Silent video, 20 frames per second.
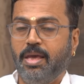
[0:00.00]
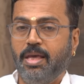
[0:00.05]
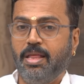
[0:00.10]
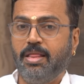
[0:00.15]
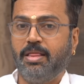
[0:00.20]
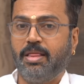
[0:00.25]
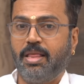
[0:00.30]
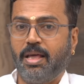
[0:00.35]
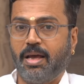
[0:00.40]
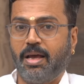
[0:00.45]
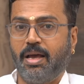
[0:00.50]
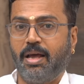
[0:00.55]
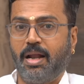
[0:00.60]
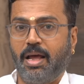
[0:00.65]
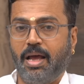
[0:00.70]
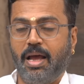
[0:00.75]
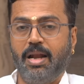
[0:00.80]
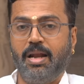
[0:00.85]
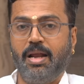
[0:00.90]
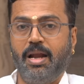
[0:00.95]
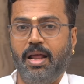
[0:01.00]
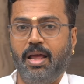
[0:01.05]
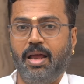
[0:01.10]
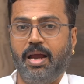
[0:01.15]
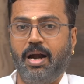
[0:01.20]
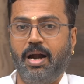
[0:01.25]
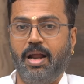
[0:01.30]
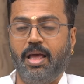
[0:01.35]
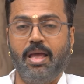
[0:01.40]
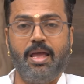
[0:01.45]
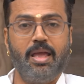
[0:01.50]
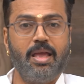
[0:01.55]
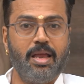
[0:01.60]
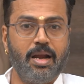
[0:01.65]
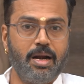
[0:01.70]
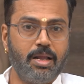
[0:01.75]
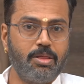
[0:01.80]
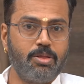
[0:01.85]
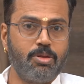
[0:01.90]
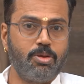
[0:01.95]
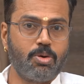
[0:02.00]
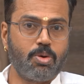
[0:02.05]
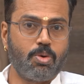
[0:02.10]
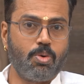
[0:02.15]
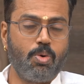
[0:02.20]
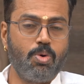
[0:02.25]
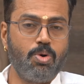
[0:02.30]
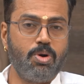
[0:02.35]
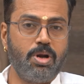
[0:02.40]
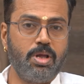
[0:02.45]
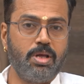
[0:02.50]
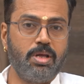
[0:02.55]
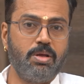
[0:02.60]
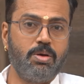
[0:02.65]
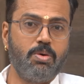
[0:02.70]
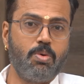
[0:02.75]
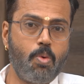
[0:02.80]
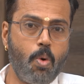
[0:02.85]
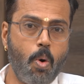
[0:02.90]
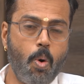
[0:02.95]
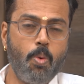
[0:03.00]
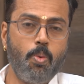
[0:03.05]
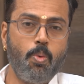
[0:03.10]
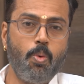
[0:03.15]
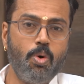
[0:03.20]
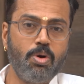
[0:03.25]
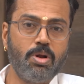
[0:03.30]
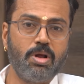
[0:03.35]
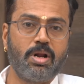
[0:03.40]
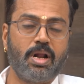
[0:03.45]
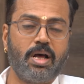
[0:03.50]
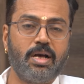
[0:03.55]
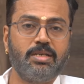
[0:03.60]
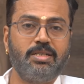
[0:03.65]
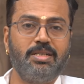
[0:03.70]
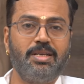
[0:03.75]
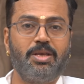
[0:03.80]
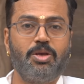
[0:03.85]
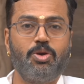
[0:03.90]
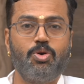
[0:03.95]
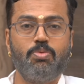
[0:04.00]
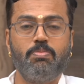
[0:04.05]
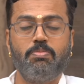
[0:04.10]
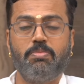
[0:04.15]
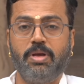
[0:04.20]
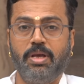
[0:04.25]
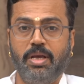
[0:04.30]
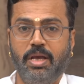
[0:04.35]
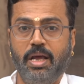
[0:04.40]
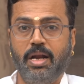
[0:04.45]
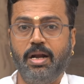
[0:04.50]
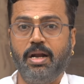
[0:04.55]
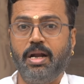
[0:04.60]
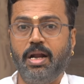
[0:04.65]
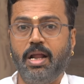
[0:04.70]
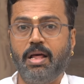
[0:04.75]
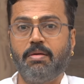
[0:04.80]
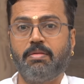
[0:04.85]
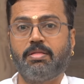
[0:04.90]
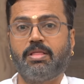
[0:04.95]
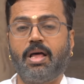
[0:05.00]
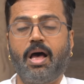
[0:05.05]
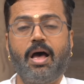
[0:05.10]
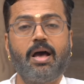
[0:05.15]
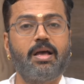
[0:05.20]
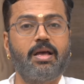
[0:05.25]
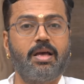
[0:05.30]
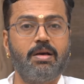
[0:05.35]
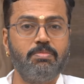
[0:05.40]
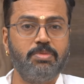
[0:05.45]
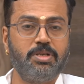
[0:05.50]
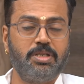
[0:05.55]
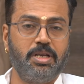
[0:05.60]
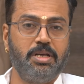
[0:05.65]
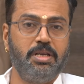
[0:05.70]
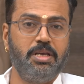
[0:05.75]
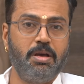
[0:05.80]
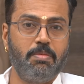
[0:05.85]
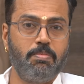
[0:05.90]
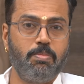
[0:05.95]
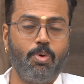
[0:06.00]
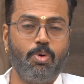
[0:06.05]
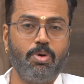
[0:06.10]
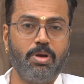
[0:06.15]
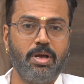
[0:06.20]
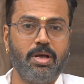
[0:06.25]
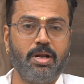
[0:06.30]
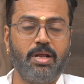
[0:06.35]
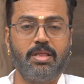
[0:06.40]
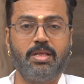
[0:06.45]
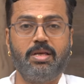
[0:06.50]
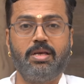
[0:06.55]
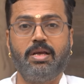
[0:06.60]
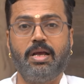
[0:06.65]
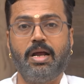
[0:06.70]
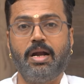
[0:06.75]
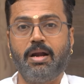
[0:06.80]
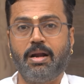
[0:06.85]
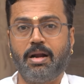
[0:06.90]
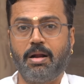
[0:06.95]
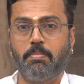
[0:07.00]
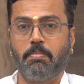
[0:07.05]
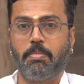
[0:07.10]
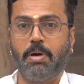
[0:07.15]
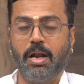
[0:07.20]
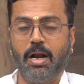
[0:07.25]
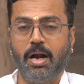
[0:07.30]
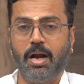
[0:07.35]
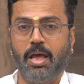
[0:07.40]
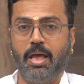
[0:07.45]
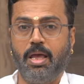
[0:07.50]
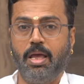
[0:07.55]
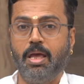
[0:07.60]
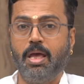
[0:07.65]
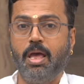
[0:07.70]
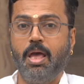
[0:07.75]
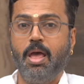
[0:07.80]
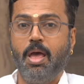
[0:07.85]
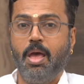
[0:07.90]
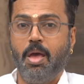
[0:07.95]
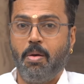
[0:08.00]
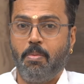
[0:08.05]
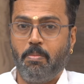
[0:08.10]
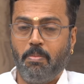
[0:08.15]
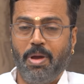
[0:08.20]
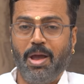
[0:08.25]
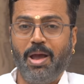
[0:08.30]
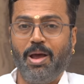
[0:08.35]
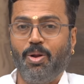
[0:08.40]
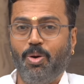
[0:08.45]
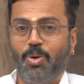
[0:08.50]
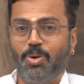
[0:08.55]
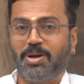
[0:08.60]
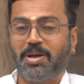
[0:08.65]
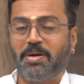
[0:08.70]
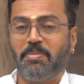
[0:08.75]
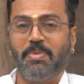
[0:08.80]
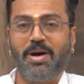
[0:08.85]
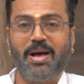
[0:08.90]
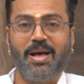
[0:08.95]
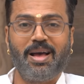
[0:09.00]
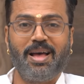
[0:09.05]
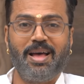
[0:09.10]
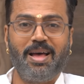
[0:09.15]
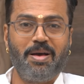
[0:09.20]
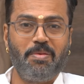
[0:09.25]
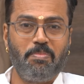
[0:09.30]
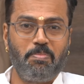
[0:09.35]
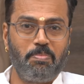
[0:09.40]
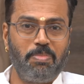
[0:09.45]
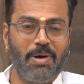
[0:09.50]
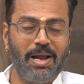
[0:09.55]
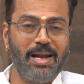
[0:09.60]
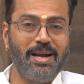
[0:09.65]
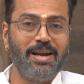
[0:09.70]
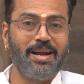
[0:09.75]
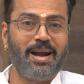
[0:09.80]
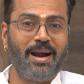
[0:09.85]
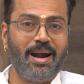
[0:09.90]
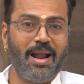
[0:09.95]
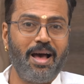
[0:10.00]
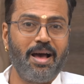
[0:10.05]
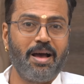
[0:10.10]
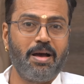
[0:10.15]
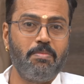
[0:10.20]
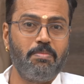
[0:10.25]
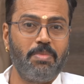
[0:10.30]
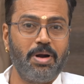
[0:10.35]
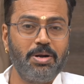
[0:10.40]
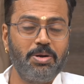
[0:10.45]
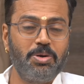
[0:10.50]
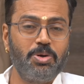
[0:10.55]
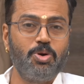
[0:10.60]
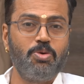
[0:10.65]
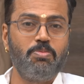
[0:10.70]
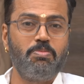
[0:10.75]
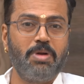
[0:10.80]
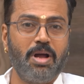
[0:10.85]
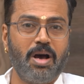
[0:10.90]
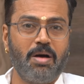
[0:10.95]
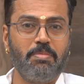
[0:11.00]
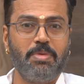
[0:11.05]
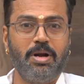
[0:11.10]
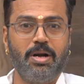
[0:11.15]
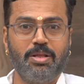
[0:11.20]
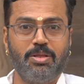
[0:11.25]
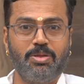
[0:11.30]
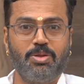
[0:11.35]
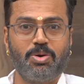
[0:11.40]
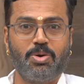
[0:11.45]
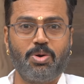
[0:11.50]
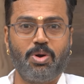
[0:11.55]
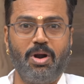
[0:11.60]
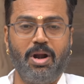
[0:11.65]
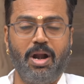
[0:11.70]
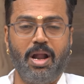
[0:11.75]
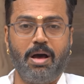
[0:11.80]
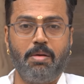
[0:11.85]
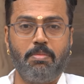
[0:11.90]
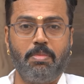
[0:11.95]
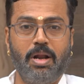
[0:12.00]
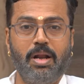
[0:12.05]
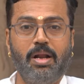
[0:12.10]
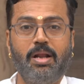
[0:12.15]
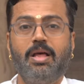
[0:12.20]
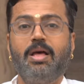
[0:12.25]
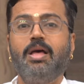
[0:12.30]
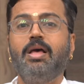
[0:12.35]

இந்த கிரக நிலைகளை எடுத்துக்கொண்டு ஒவ்வொரு ராசிக்கும் என்ன தாக்கம் செய்ய போகிறது என்ற பலனை மேலோட்டமாக பலன்களாக மட்டும் நாம் எடுத்துக்கொள்ளாமல்